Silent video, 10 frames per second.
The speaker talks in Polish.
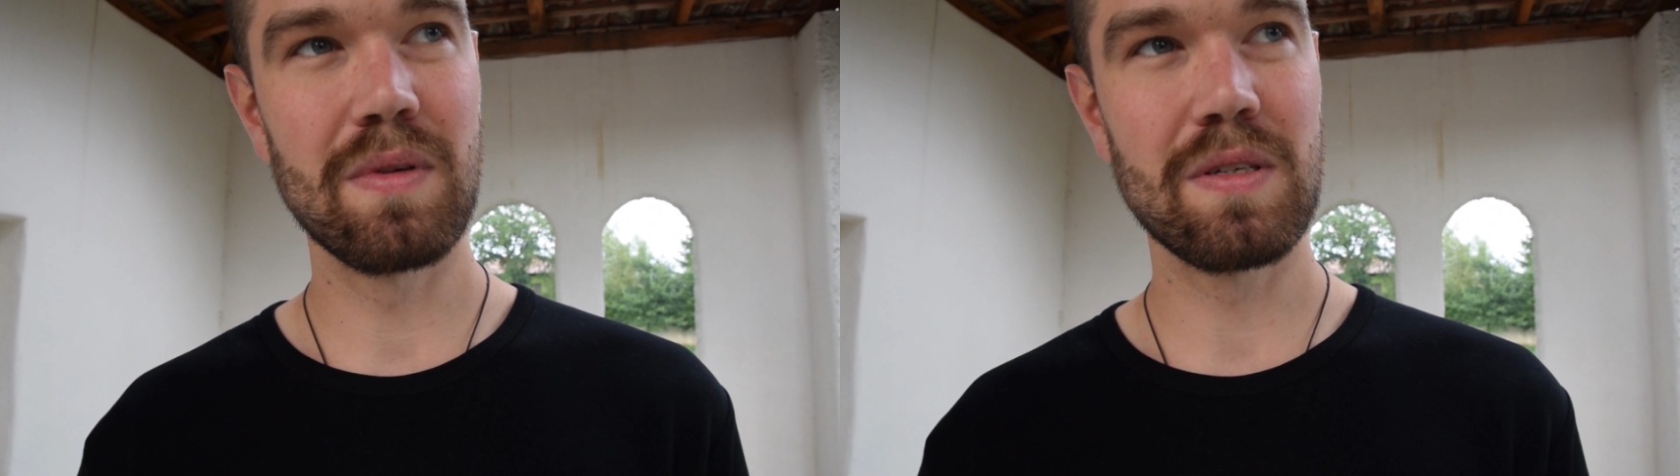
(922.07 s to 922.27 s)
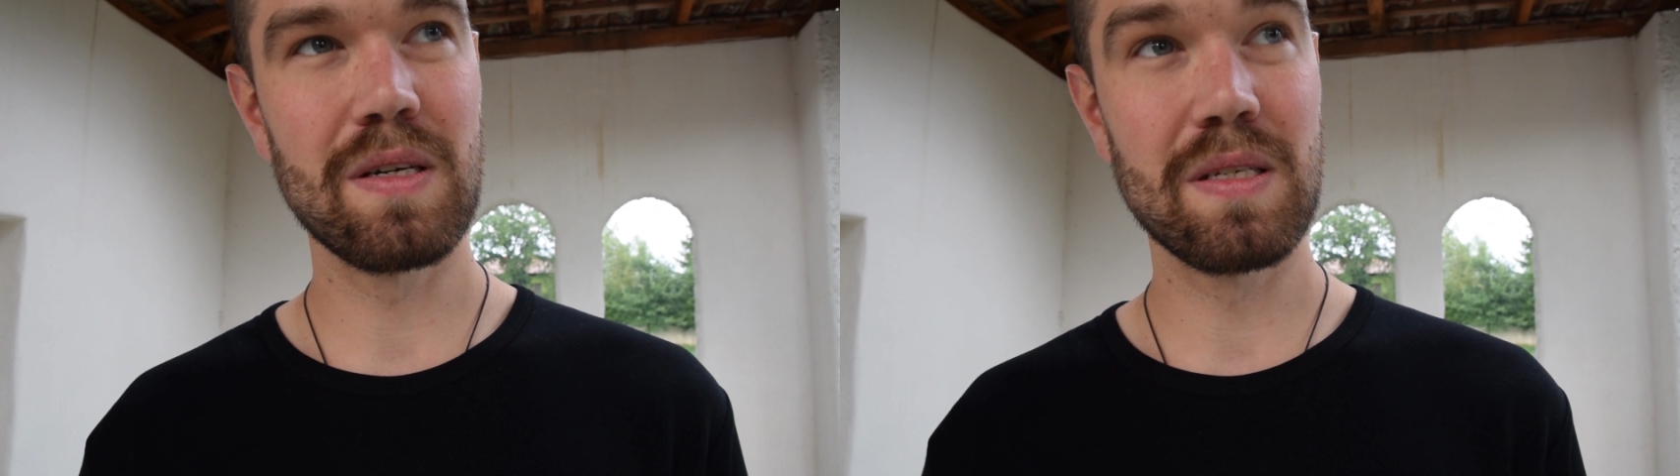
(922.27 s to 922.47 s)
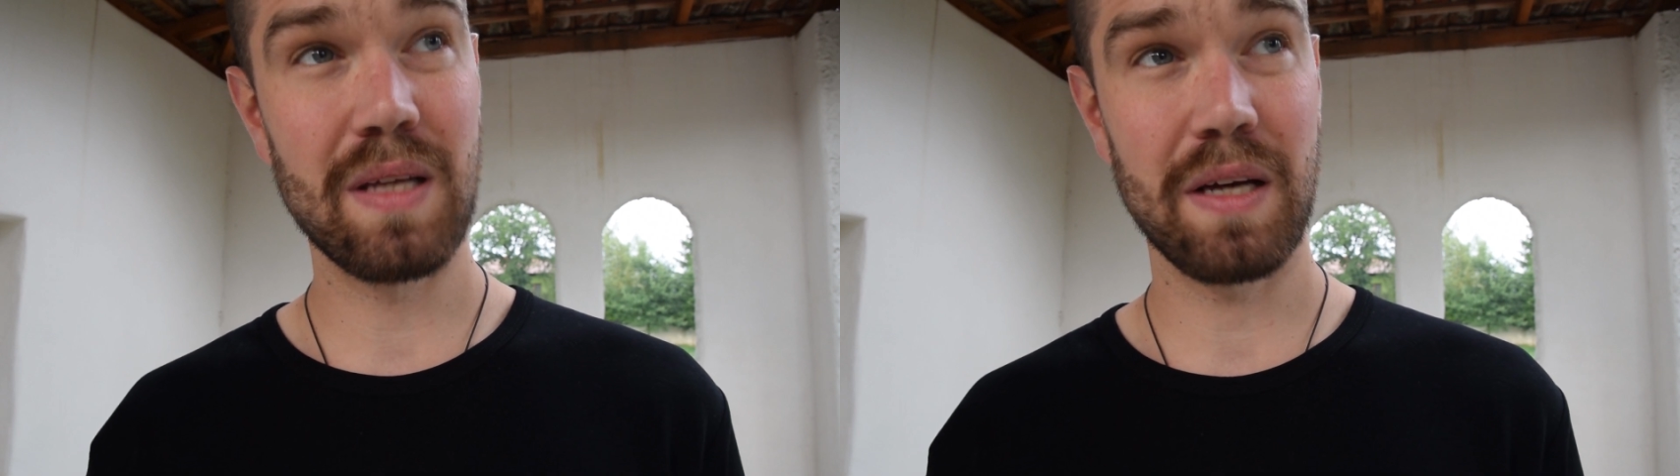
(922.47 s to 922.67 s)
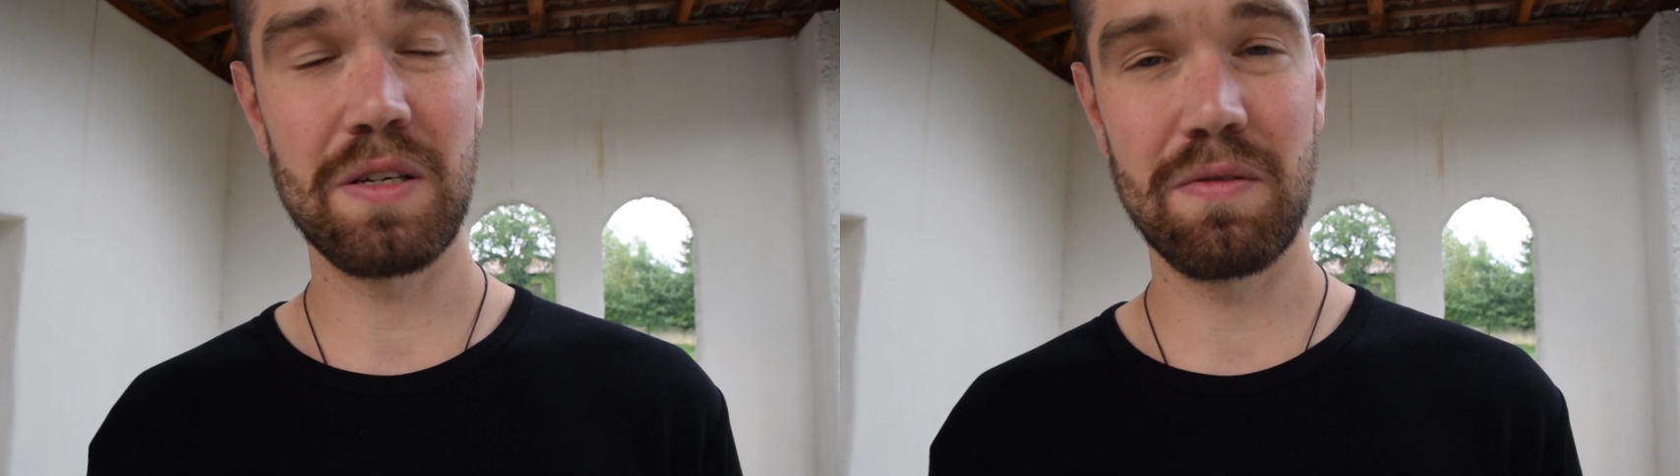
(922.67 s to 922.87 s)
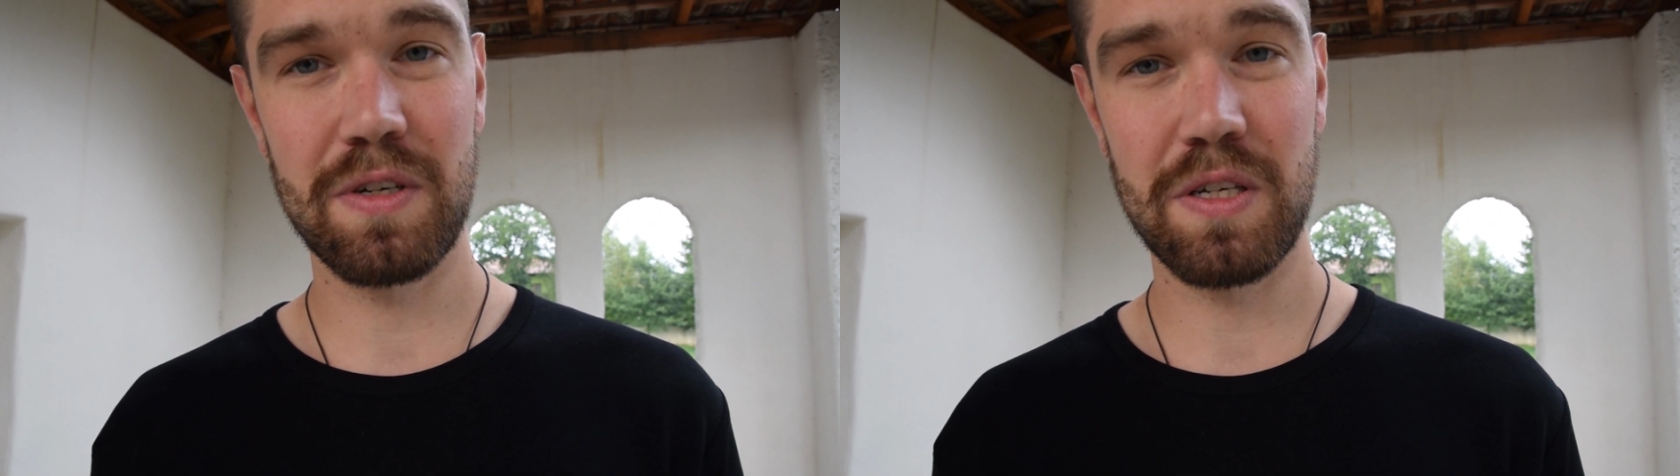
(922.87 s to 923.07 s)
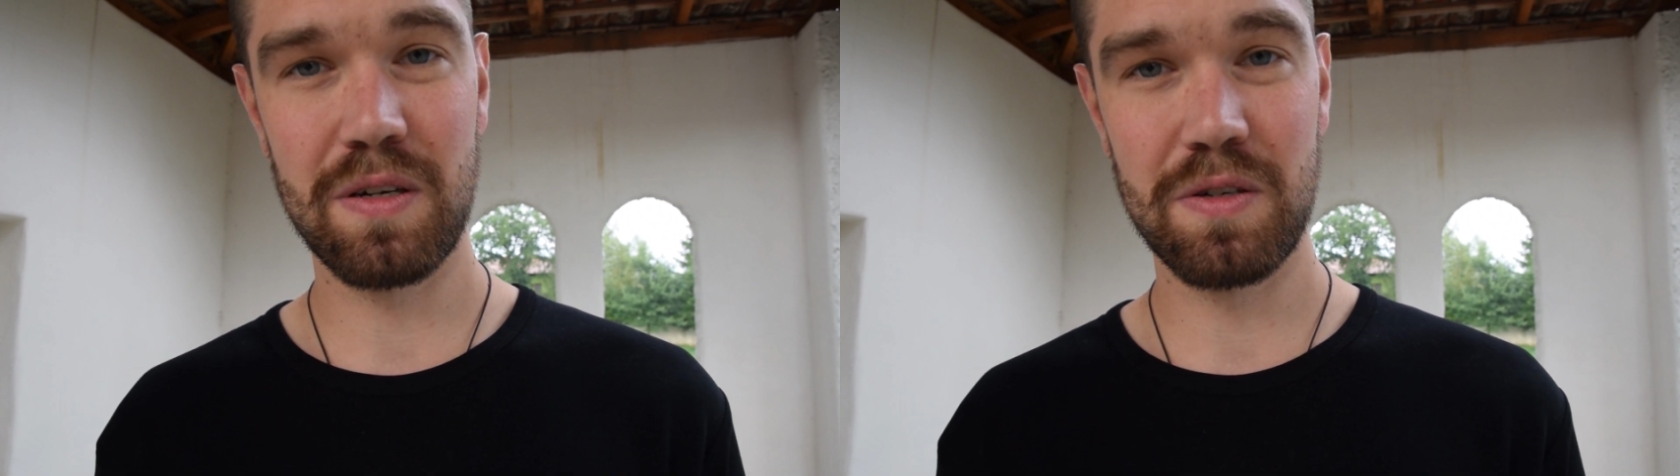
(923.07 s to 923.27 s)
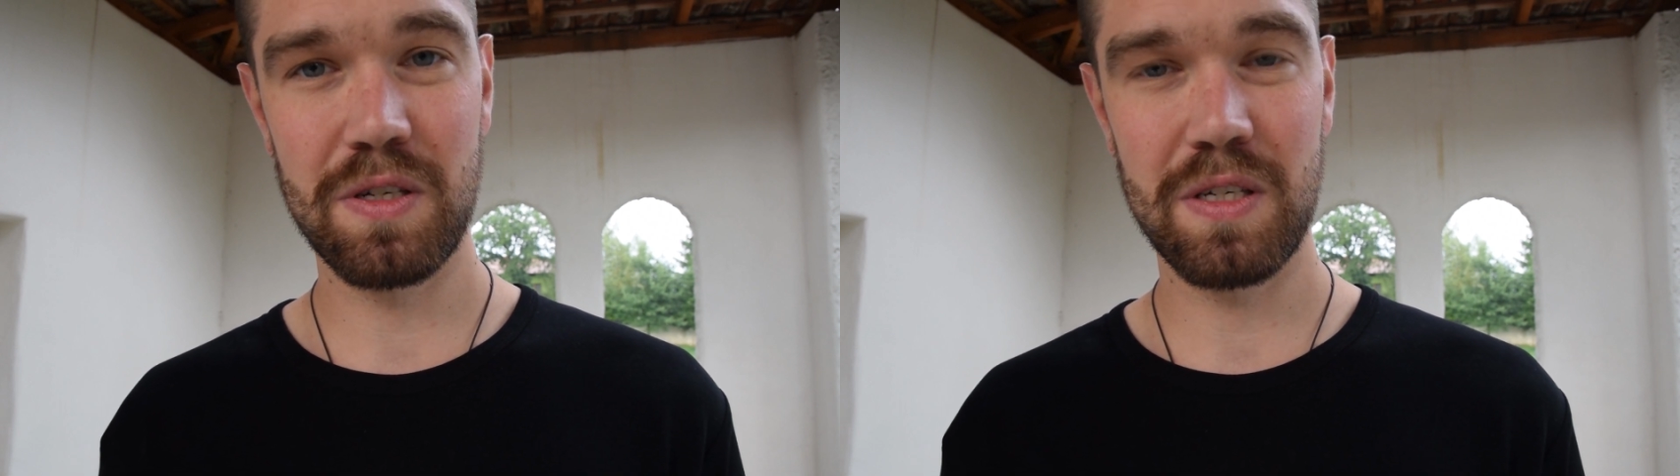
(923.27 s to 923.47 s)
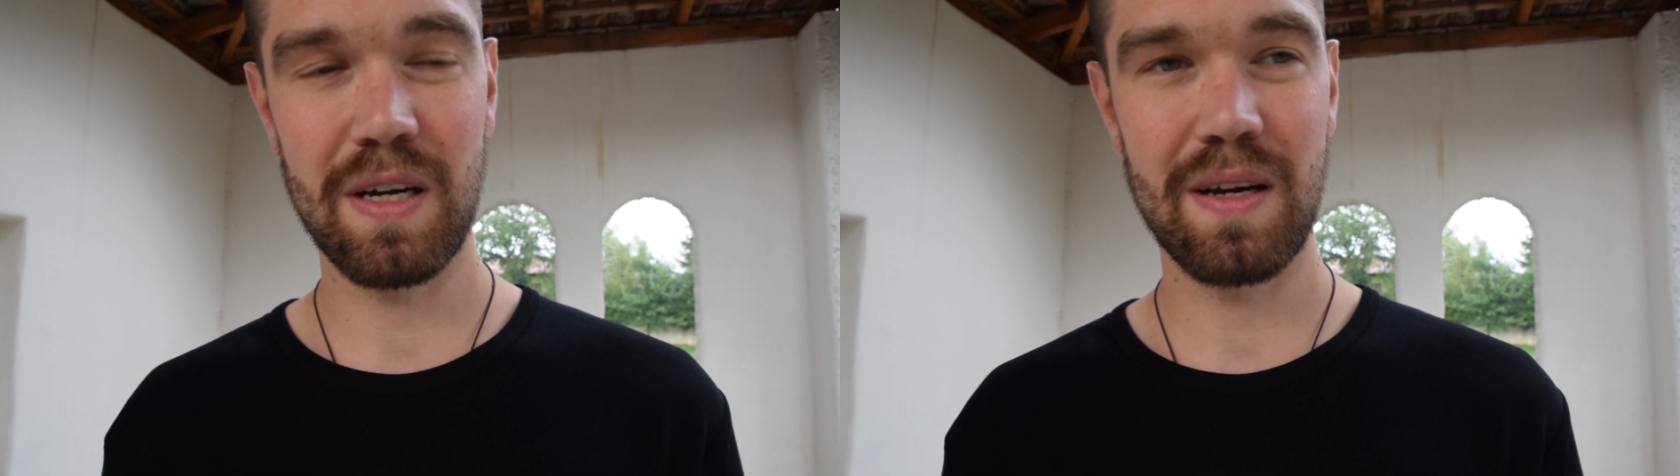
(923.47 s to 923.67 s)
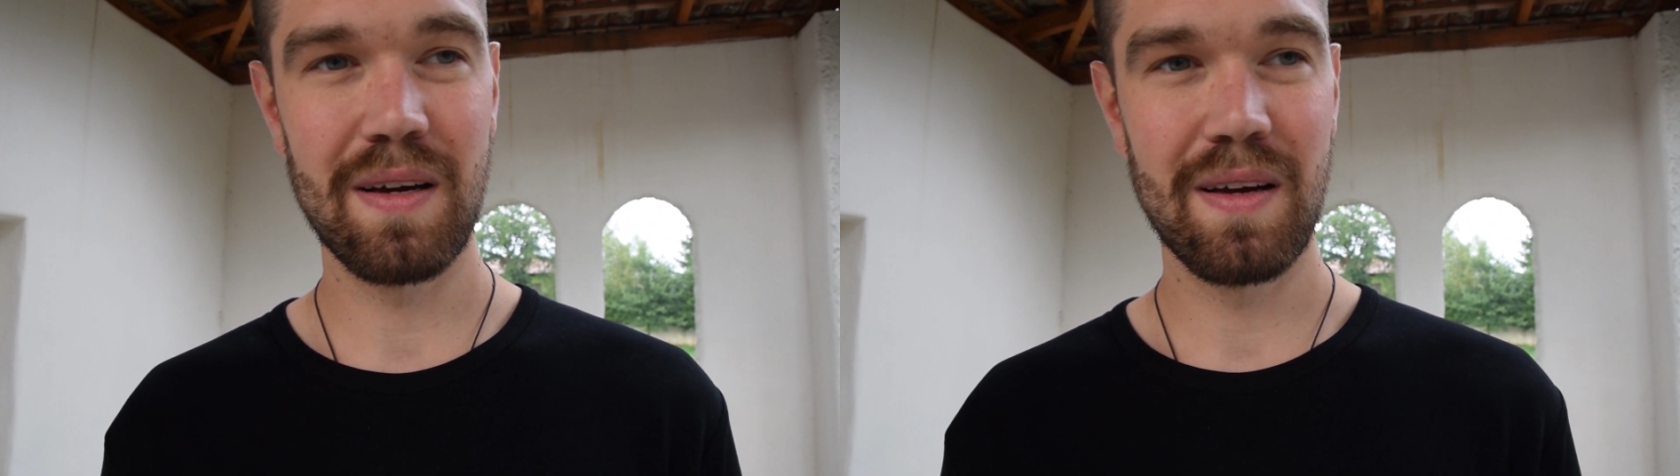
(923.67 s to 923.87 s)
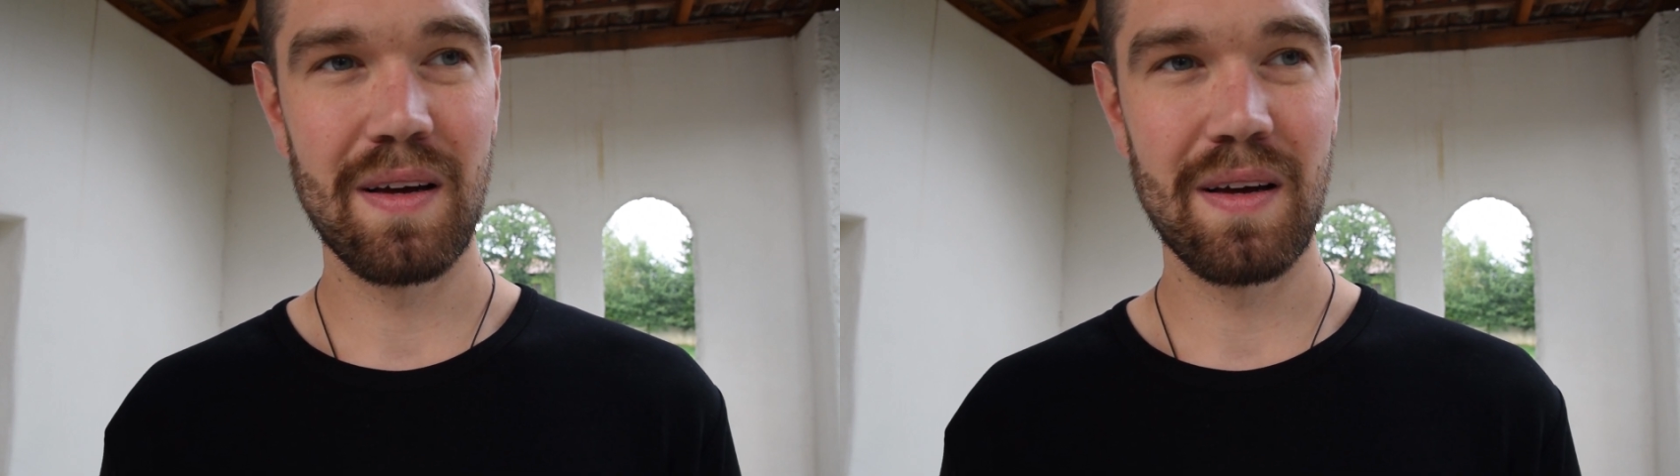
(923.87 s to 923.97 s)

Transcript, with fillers: co jest treścią waszego życia,